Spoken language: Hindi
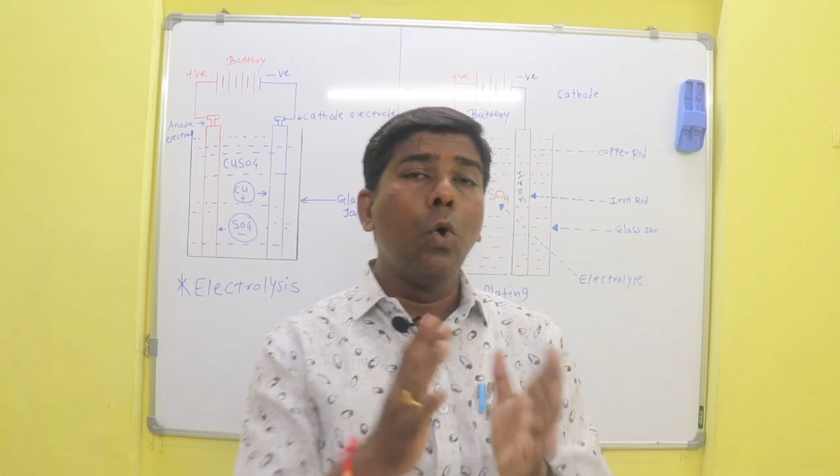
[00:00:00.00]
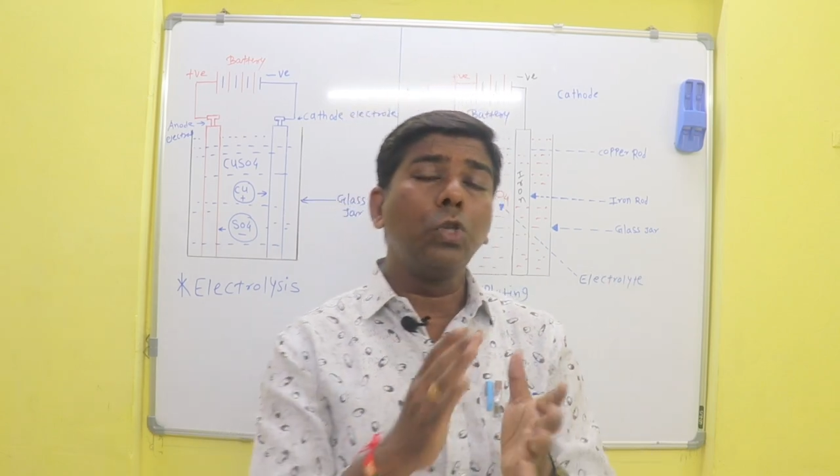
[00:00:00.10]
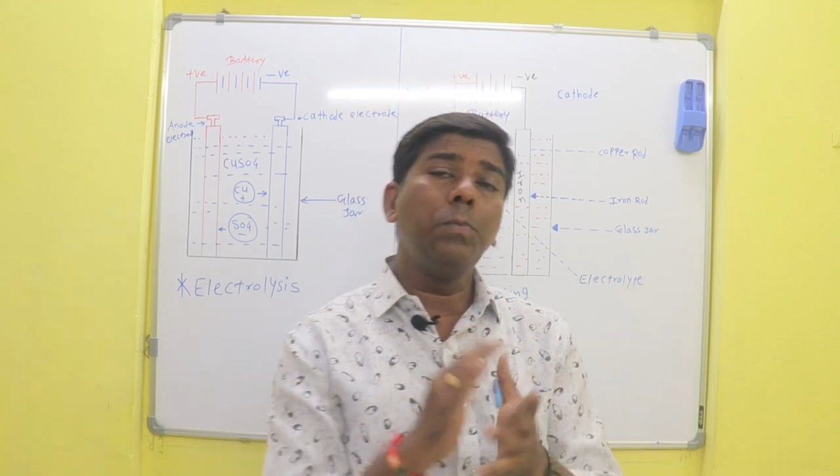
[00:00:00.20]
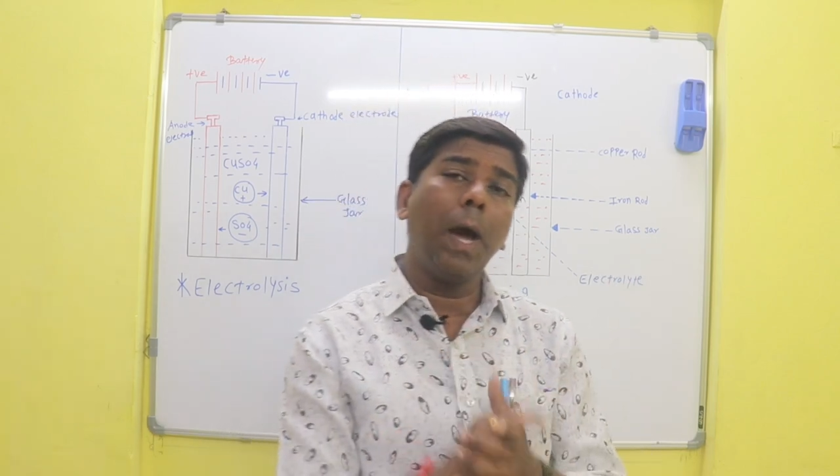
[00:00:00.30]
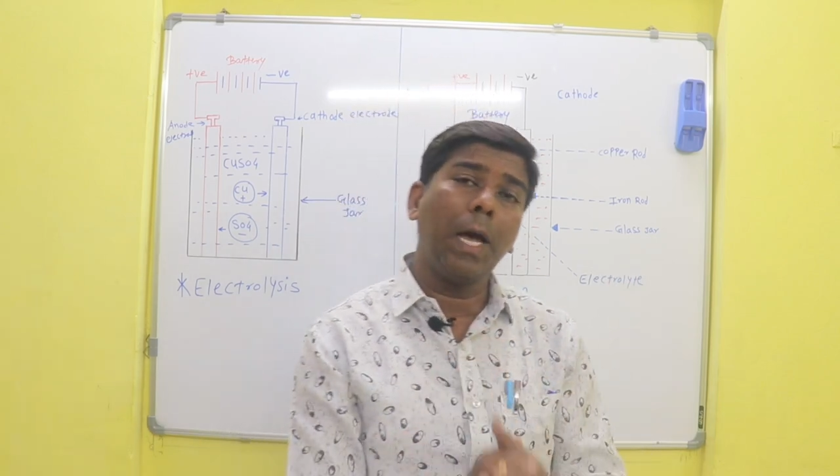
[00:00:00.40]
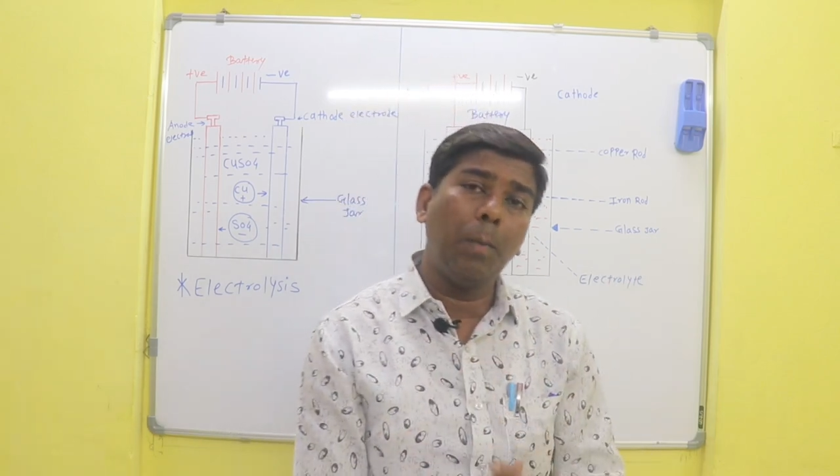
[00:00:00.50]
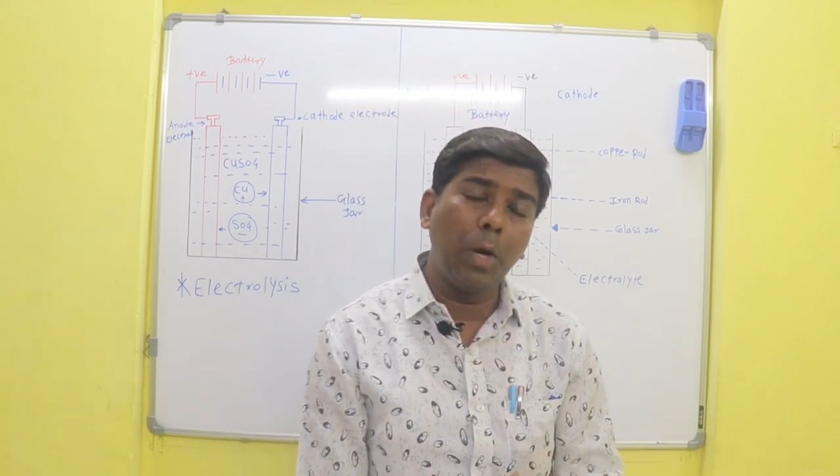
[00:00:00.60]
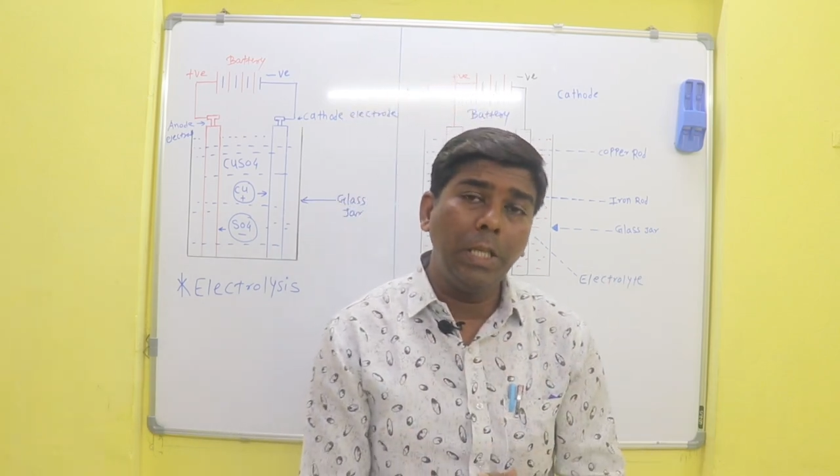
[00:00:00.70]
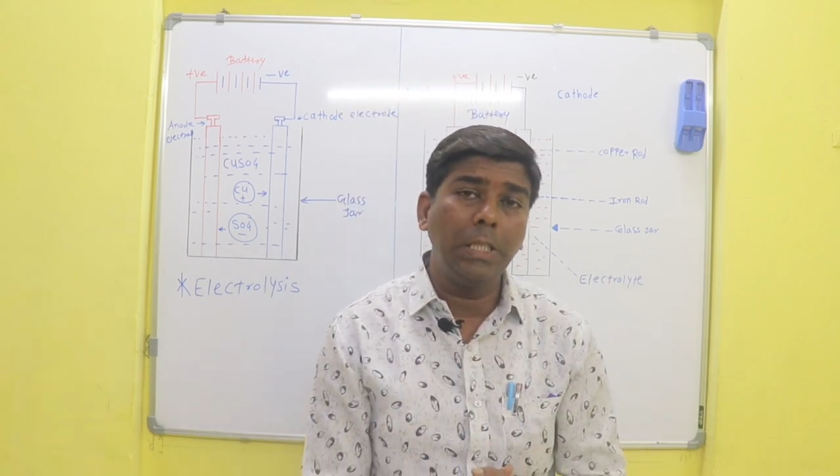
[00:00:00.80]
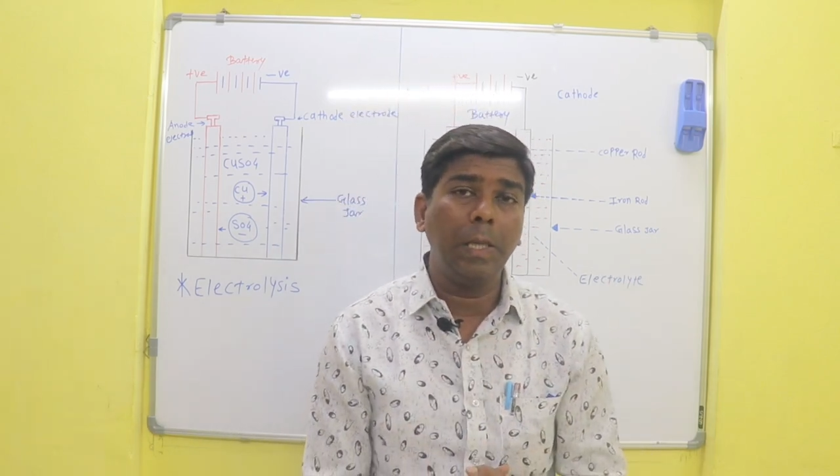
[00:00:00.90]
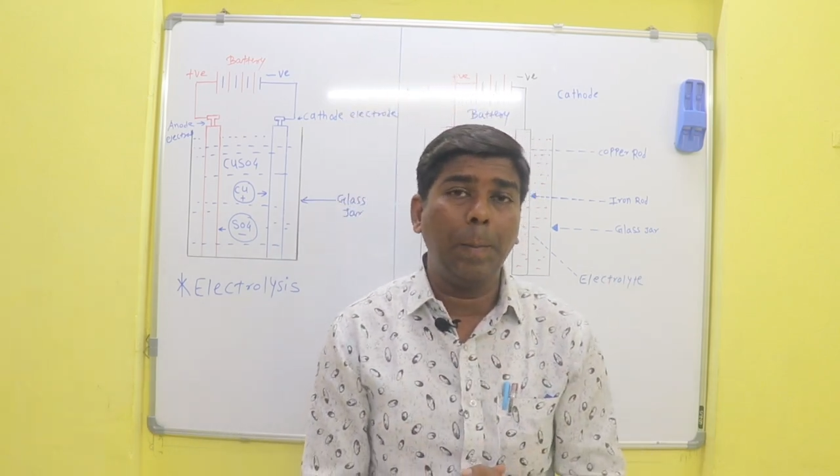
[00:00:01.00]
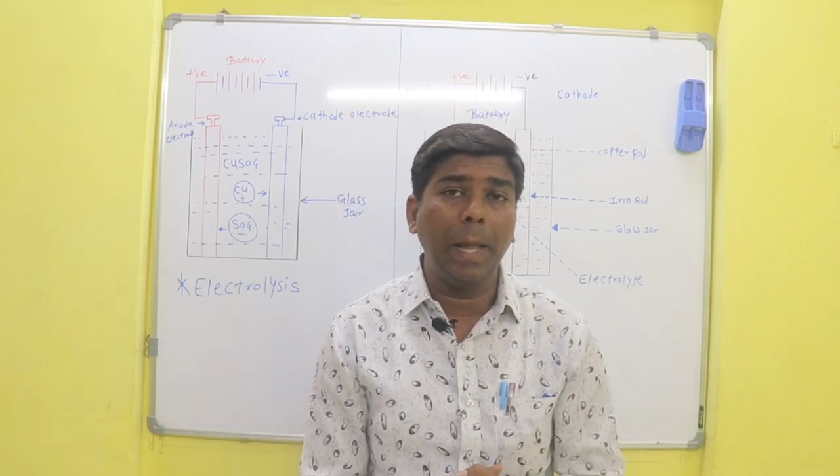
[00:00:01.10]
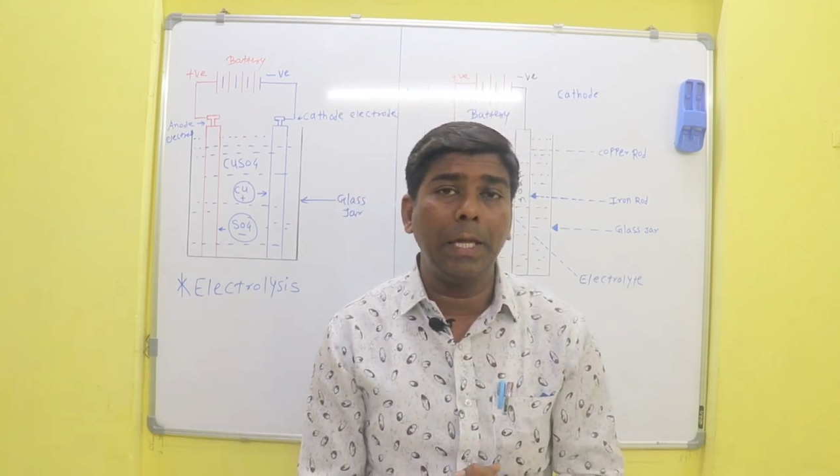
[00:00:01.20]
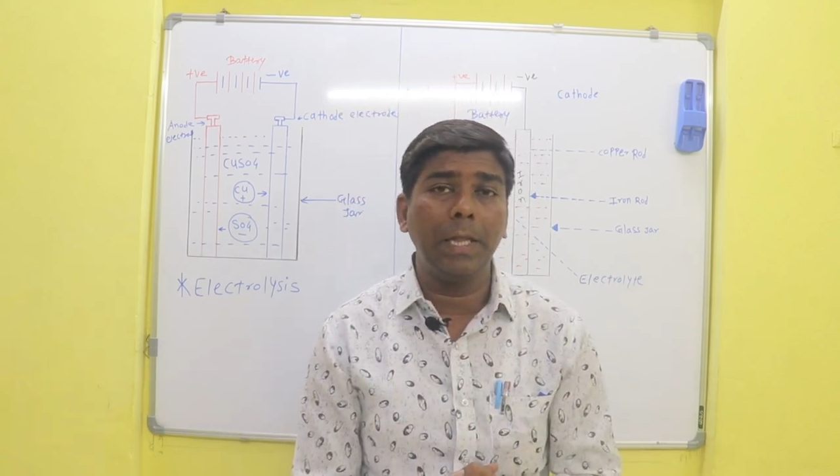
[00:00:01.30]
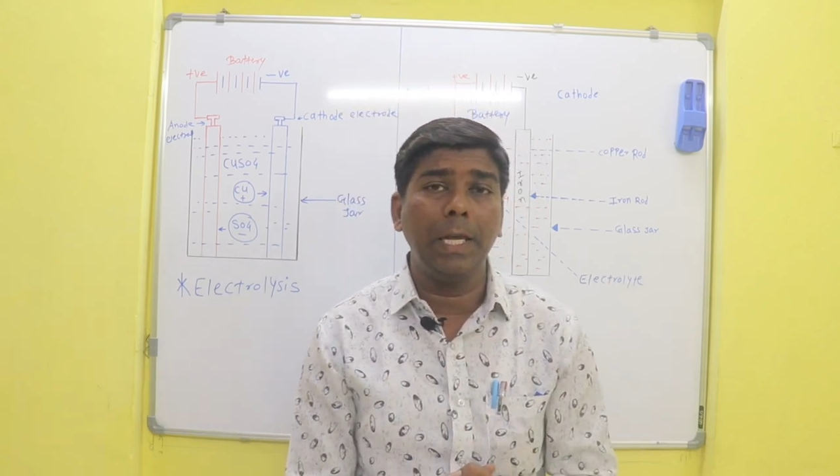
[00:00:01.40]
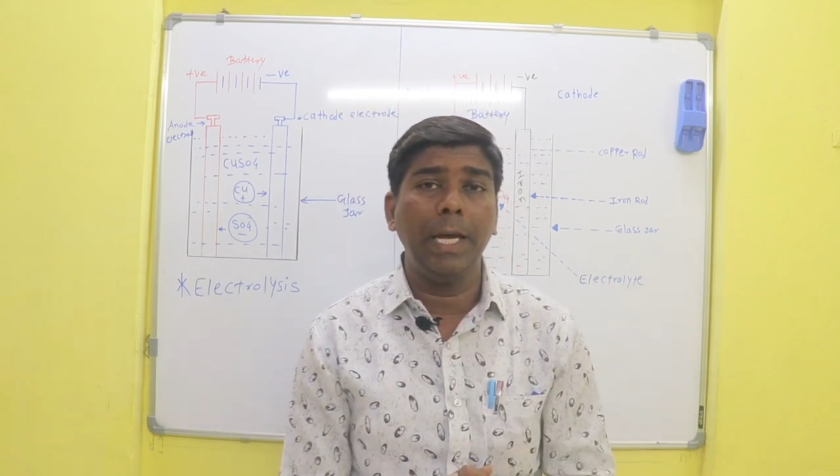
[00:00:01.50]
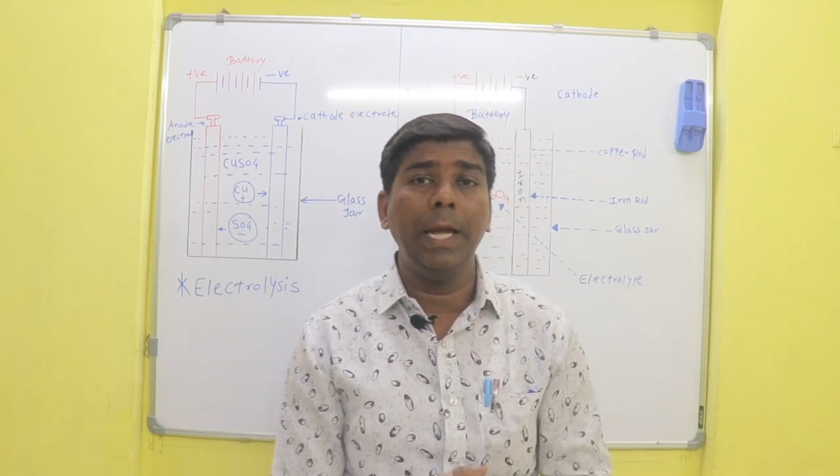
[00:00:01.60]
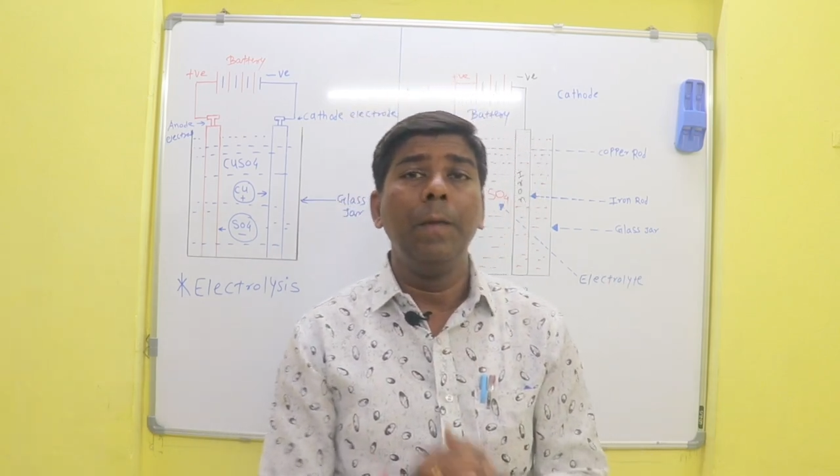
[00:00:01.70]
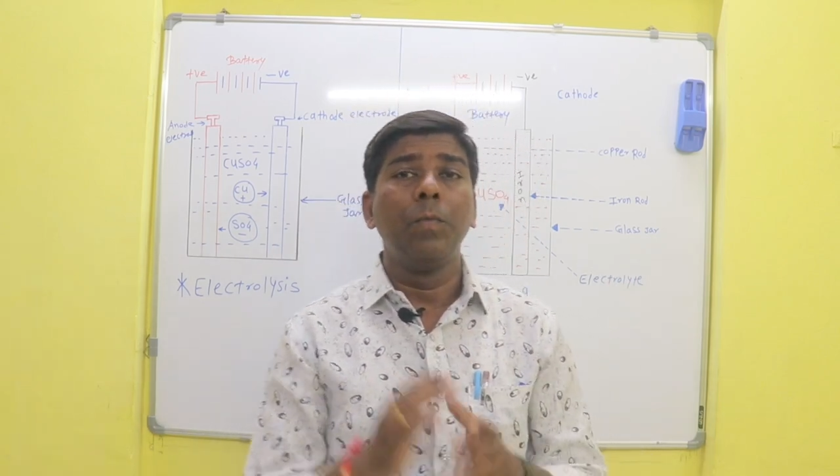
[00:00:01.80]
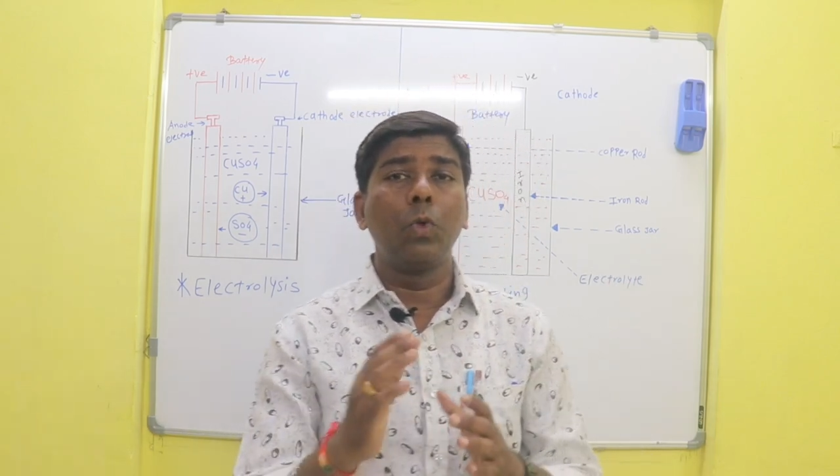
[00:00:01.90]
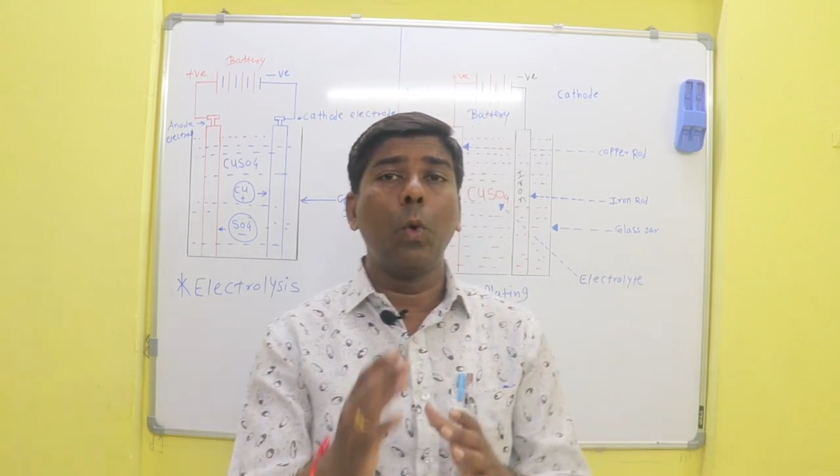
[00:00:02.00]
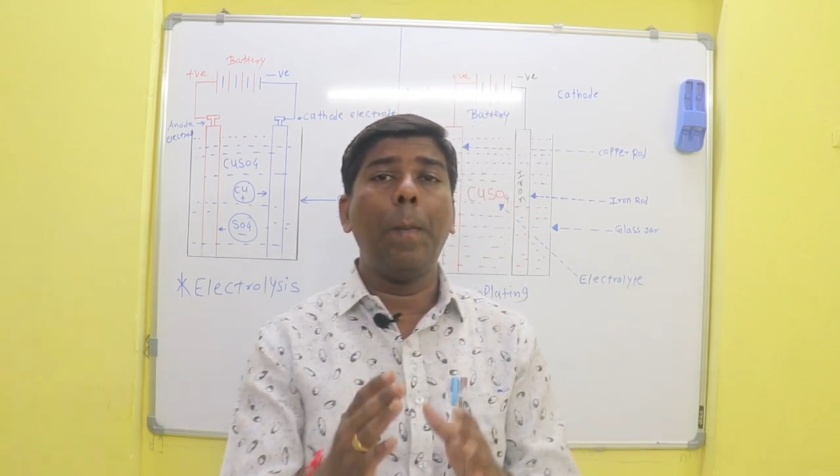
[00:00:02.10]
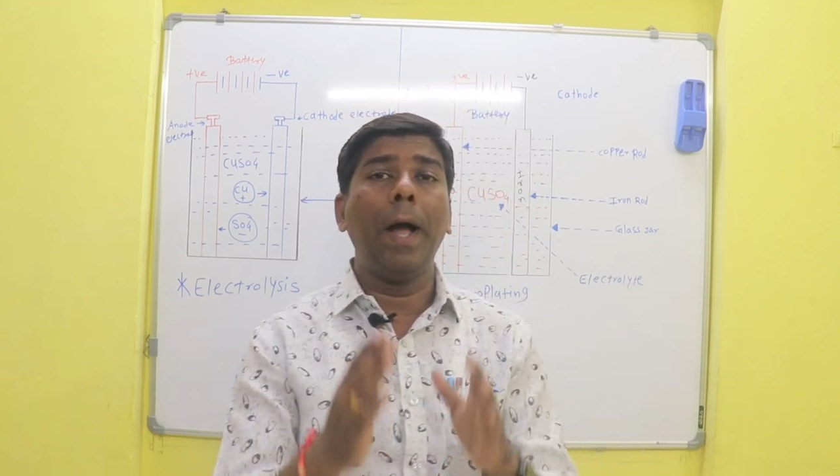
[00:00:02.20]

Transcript: उसमें अगर हम लोग डिसीज अप्लाई देते हैं तो